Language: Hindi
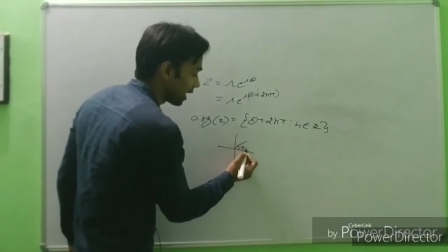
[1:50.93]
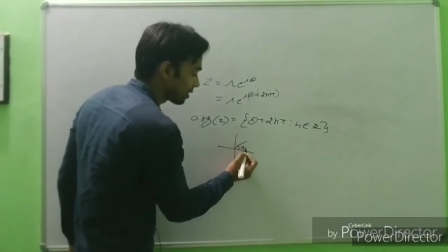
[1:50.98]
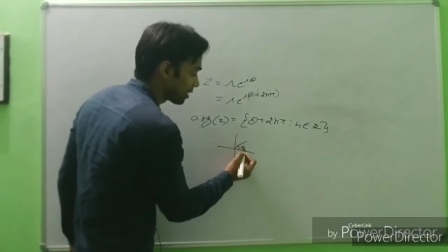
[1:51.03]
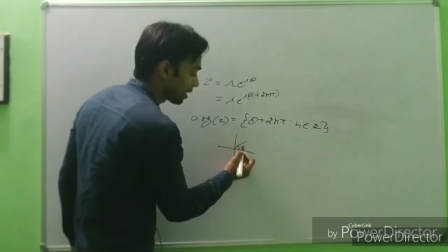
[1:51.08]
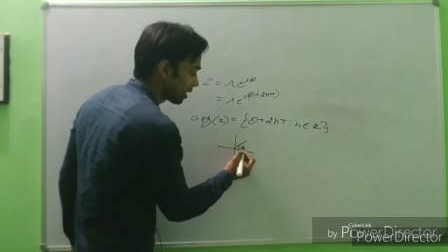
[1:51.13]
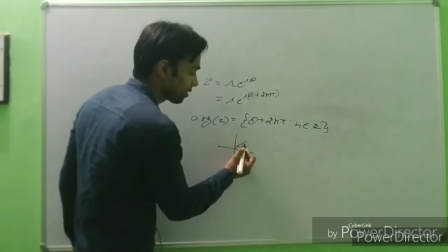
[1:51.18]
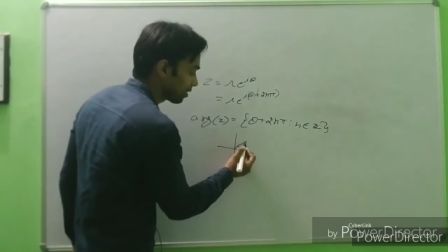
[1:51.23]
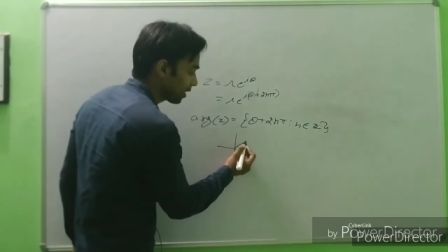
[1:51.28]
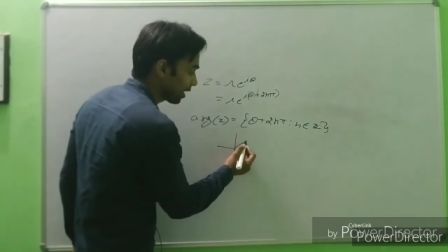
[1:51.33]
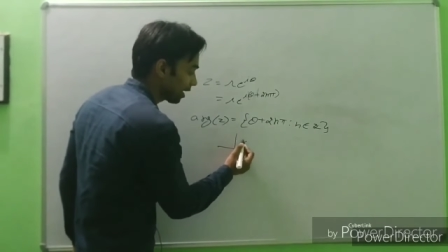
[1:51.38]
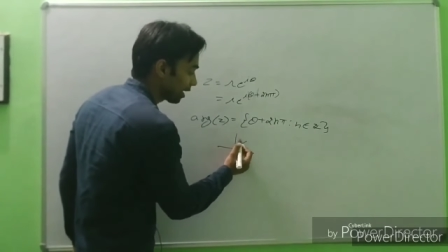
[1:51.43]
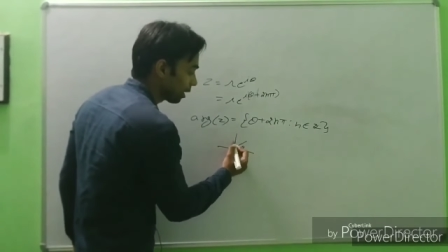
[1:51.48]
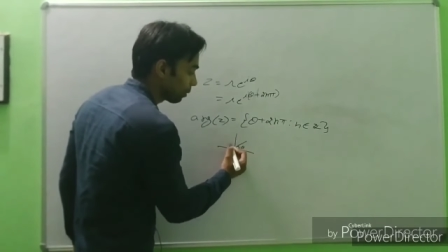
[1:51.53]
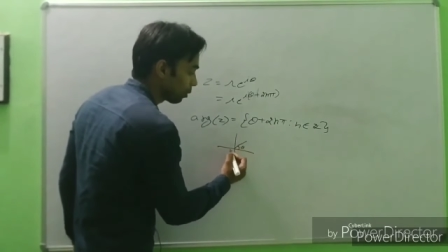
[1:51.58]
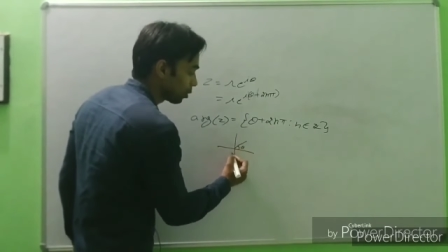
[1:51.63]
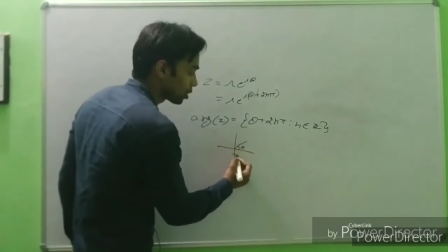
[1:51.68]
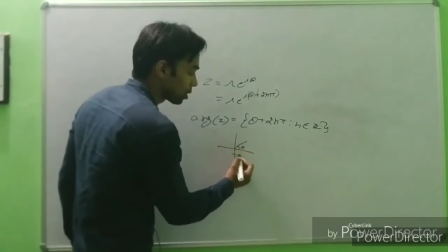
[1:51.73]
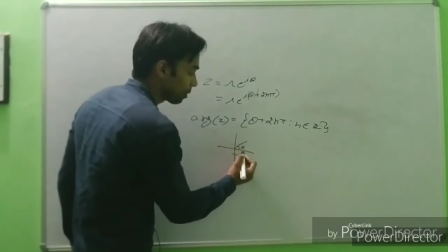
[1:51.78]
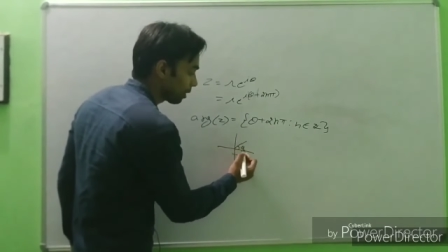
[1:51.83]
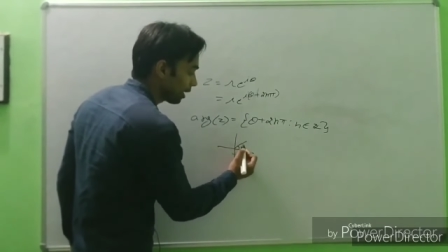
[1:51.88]
ऐसे कितने
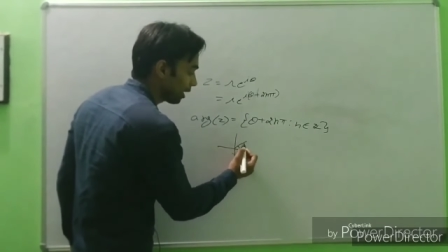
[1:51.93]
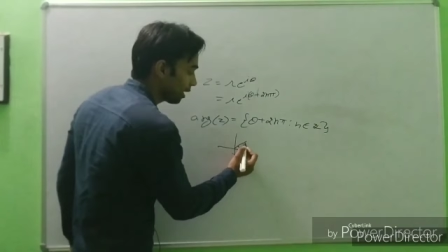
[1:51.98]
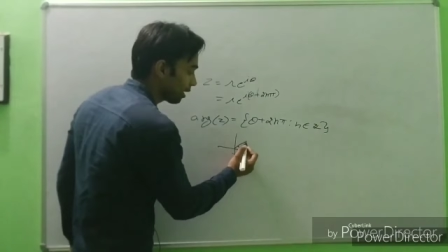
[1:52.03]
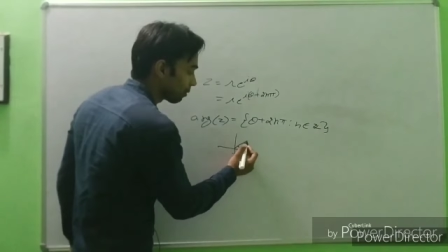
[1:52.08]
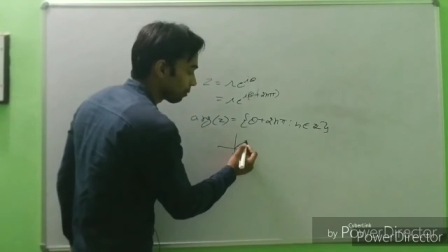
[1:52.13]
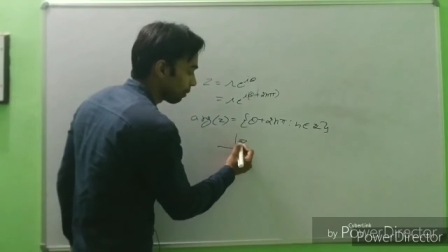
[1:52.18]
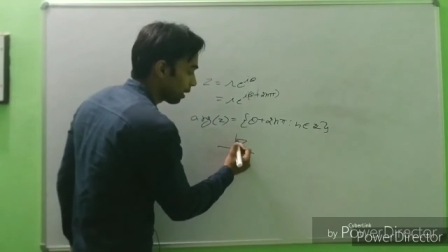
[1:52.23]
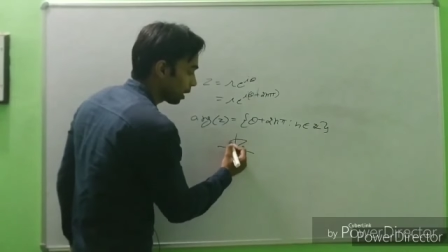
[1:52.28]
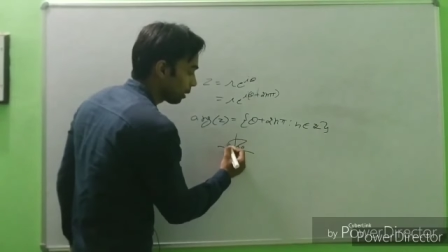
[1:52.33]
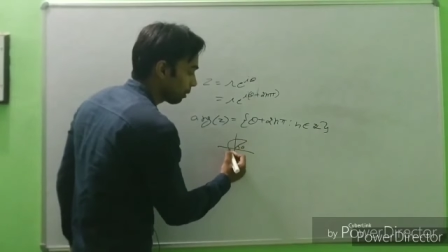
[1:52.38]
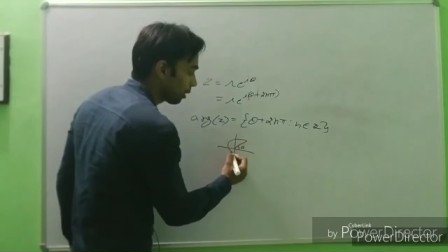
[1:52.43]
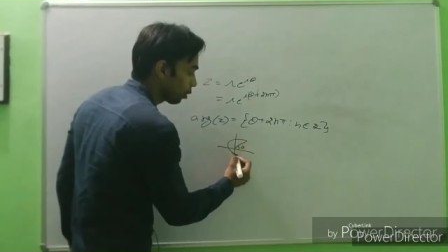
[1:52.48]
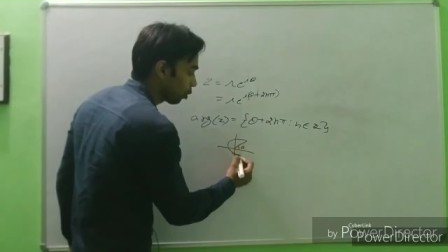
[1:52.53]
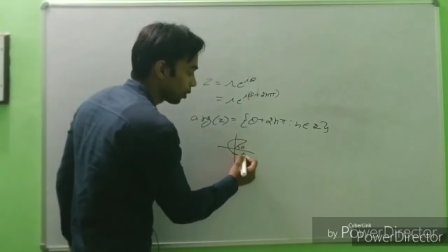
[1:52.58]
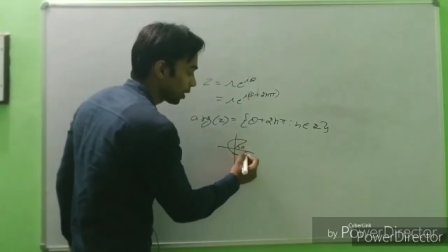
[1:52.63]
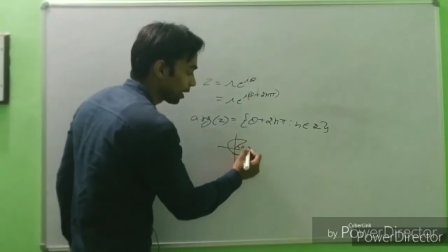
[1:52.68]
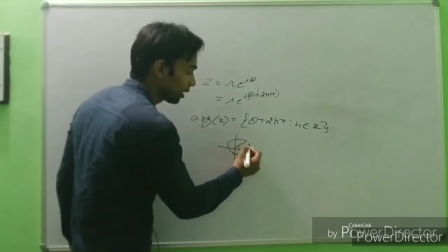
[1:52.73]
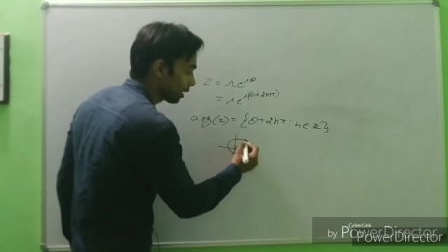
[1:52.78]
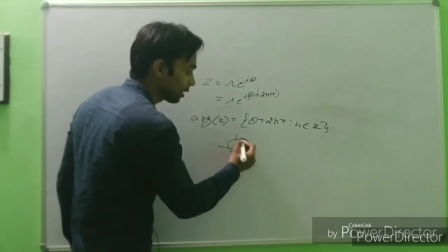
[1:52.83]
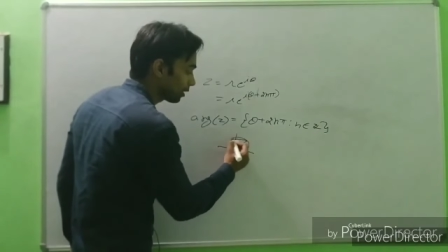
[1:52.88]
एंगल पॉसिबल हैं बार बार
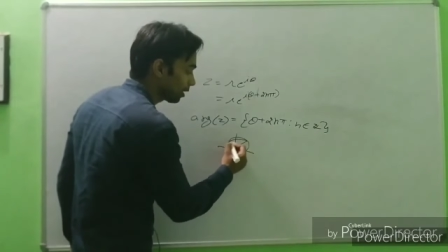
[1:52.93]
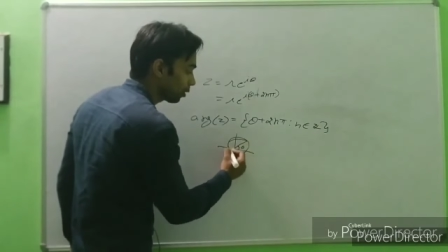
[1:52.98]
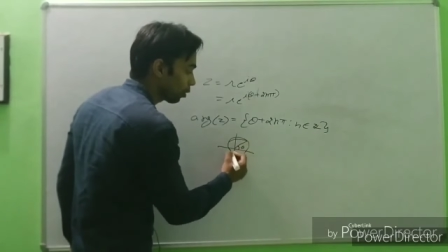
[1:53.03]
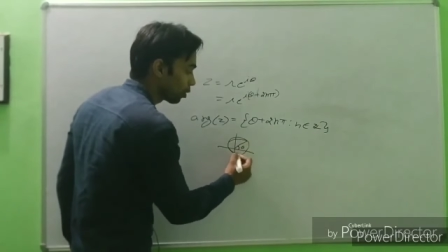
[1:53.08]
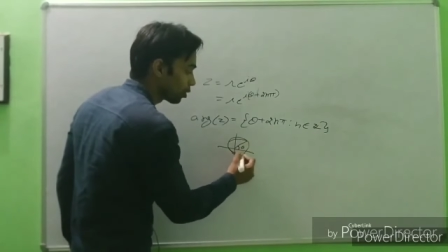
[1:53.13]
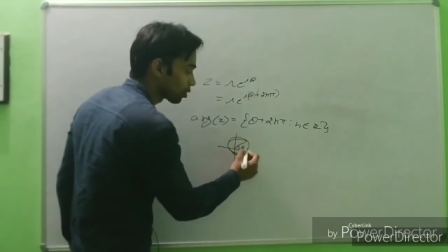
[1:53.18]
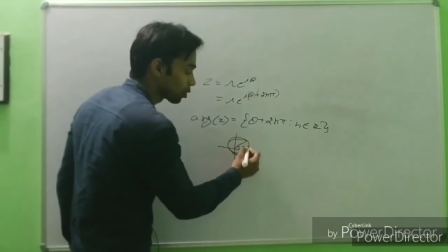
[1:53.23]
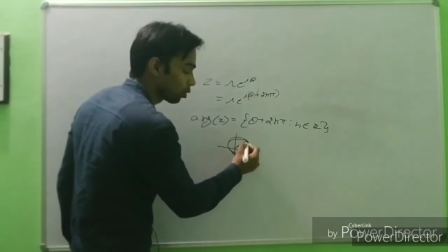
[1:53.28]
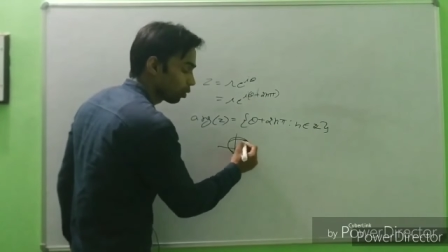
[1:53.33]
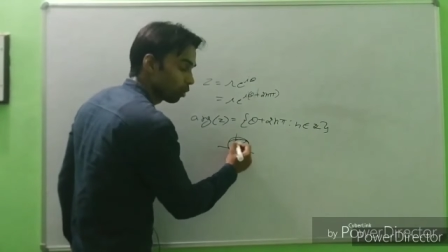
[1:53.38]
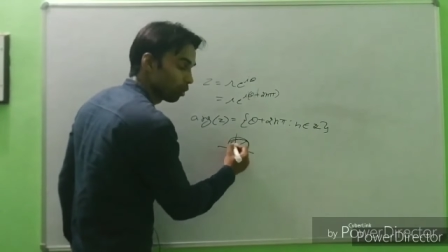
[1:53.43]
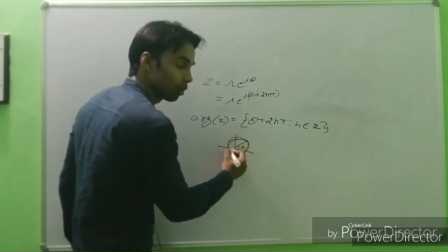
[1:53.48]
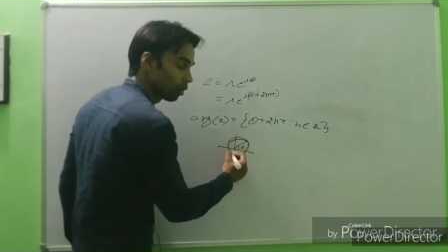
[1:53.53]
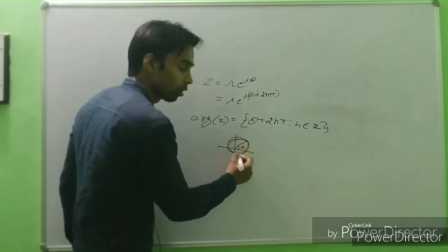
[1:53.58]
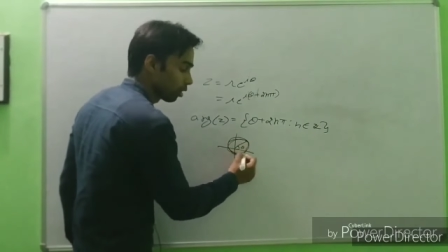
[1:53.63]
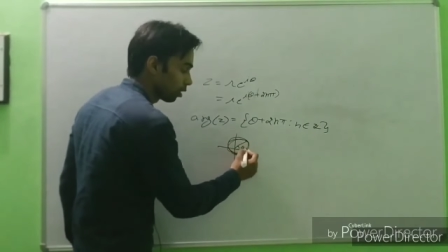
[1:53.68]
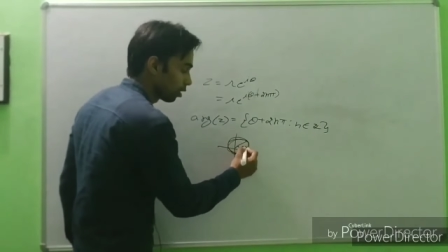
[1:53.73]
रोटेट करते रहो इसको